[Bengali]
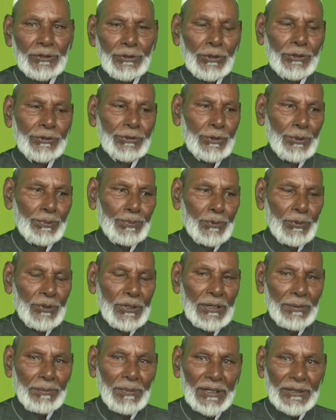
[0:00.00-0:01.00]
চৈত্র
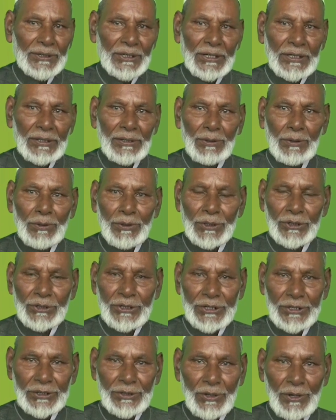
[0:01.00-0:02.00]
পূর্ণিমার দিন
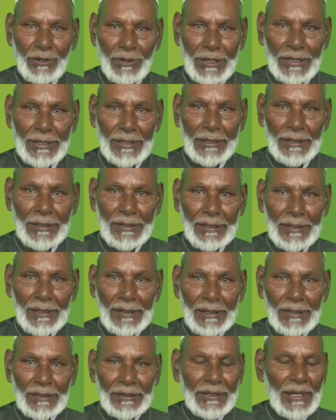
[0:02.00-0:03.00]
অনুষ্ঠিত হয়
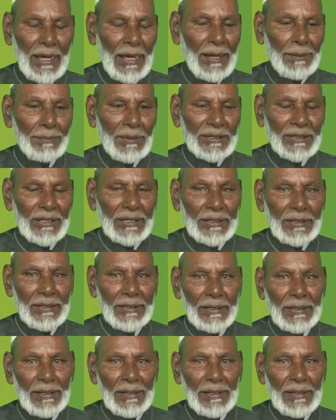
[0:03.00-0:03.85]
তা আমাদের